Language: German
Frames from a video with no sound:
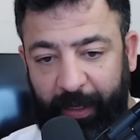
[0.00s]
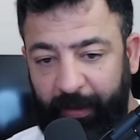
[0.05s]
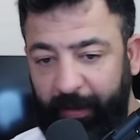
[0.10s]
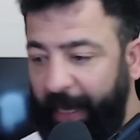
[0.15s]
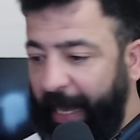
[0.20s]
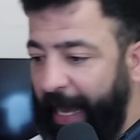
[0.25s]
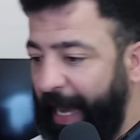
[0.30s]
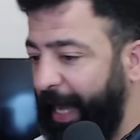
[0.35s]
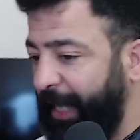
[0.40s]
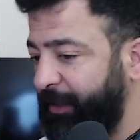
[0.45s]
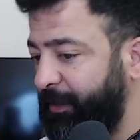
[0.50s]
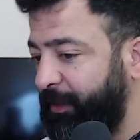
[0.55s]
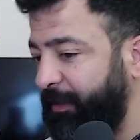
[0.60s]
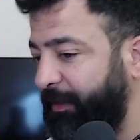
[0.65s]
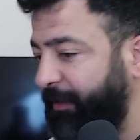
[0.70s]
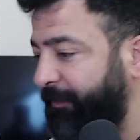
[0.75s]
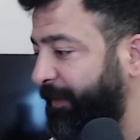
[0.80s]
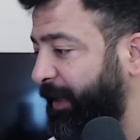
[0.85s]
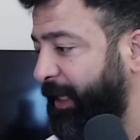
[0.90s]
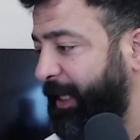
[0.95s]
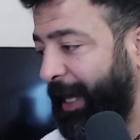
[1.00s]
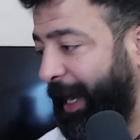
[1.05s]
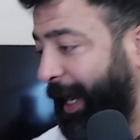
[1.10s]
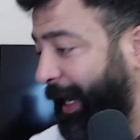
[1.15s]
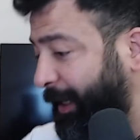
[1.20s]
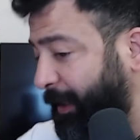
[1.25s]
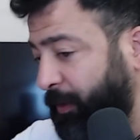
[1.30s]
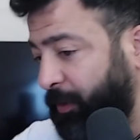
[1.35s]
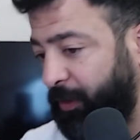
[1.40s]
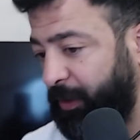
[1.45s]
Er, hat, er war
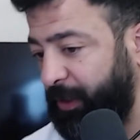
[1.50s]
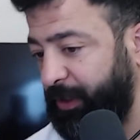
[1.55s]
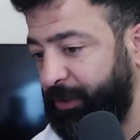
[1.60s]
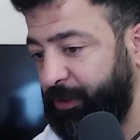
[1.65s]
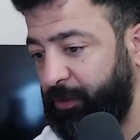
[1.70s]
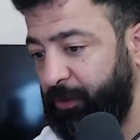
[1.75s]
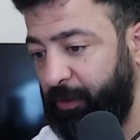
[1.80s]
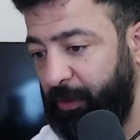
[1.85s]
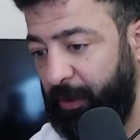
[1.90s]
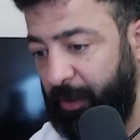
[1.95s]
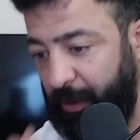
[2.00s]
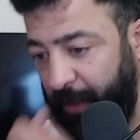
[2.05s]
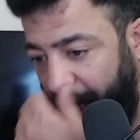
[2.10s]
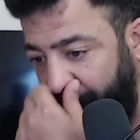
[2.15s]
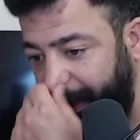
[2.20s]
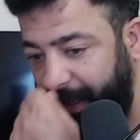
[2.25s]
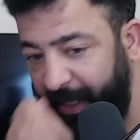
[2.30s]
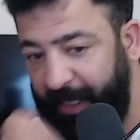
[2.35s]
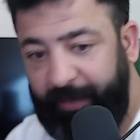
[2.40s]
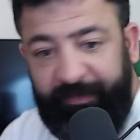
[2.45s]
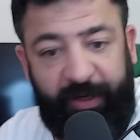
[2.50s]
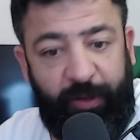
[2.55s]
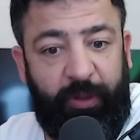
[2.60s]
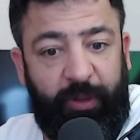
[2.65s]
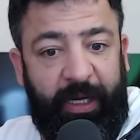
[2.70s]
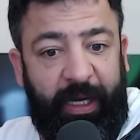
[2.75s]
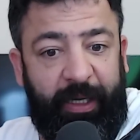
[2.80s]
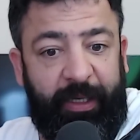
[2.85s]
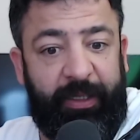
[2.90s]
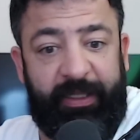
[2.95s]
kacken oder so. Aber dann, wenn du
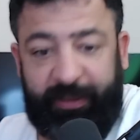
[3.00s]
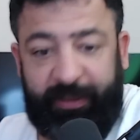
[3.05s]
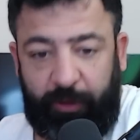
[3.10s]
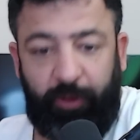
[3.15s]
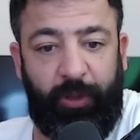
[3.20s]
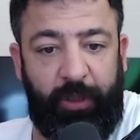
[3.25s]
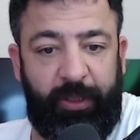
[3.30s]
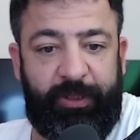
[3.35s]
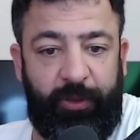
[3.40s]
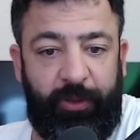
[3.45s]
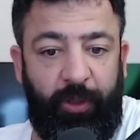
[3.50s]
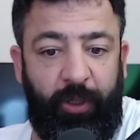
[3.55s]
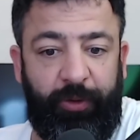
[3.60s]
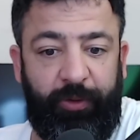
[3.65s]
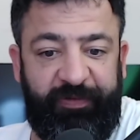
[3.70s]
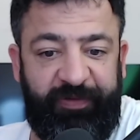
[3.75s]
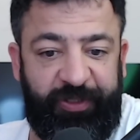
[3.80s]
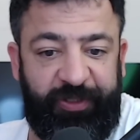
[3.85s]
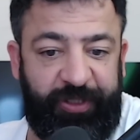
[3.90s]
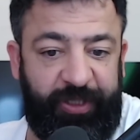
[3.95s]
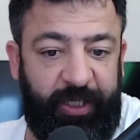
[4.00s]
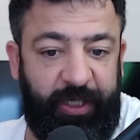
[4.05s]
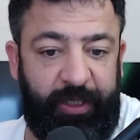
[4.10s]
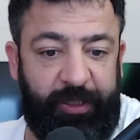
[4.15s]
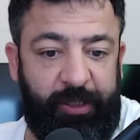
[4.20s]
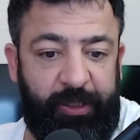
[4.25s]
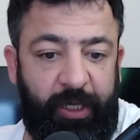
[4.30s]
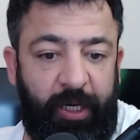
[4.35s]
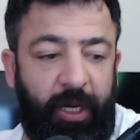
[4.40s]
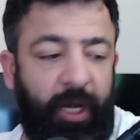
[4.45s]
kacken gehst, äh, ist in Ordnung, verstehe
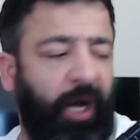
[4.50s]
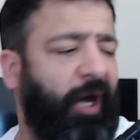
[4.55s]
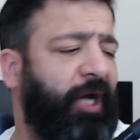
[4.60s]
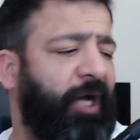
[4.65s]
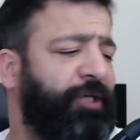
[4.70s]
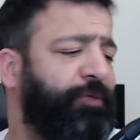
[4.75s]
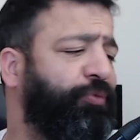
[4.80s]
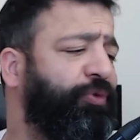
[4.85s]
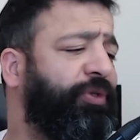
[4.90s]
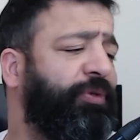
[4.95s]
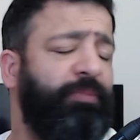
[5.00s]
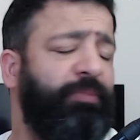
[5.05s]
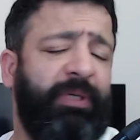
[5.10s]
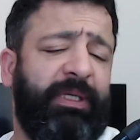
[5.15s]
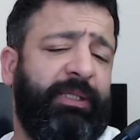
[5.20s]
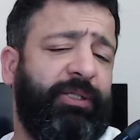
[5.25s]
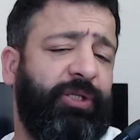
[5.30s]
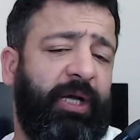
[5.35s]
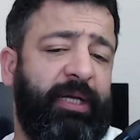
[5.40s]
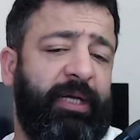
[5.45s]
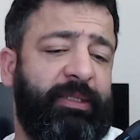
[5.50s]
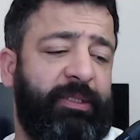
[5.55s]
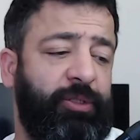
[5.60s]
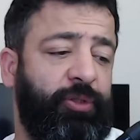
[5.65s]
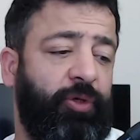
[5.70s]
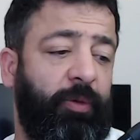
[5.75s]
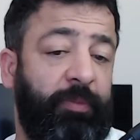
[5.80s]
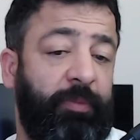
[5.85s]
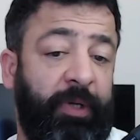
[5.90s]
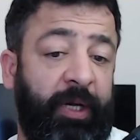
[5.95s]
ich. Ah, ich muss mies scheißen, ich
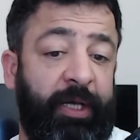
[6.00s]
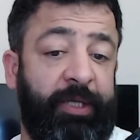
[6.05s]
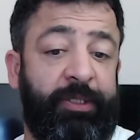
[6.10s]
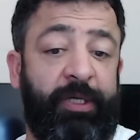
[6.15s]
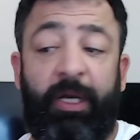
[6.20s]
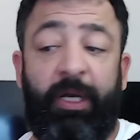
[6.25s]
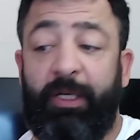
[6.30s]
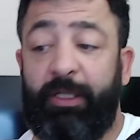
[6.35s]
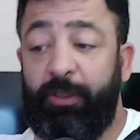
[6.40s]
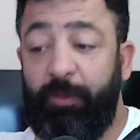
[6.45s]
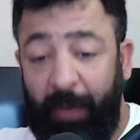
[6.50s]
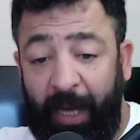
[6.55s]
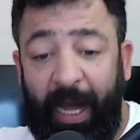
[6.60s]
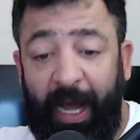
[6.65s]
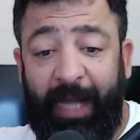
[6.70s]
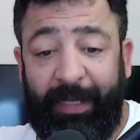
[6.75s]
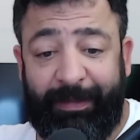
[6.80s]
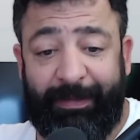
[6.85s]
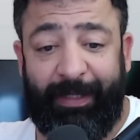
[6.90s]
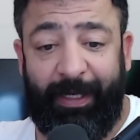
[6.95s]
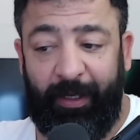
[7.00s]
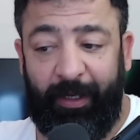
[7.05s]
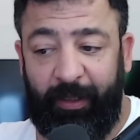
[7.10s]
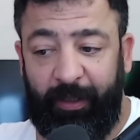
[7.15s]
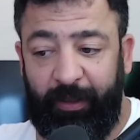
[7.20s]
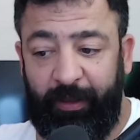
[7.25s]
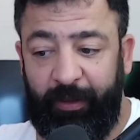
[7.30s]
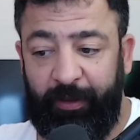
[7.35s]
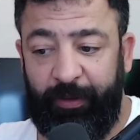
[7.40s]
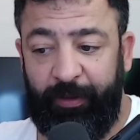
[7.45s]
komme gleich. So, also mach
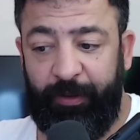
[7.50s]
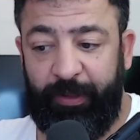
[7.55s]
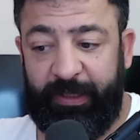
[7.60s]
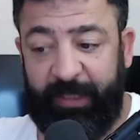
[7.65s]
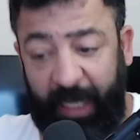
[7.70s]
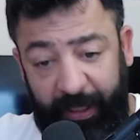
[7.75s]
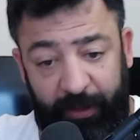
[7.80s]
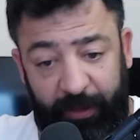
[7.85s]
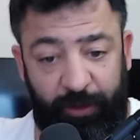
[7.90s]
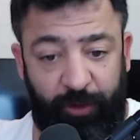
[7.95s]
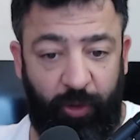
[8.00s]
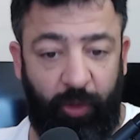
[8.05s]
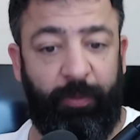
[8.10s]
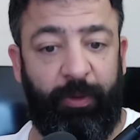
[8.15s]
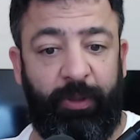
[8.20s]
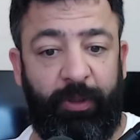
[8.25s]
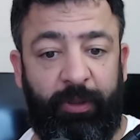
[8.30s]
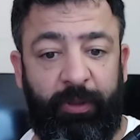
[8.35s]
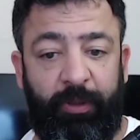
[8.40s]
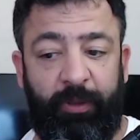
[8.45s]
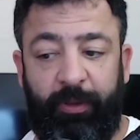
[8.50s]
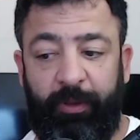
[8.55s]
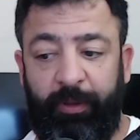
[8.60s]
Ansage. Sag, ich komme.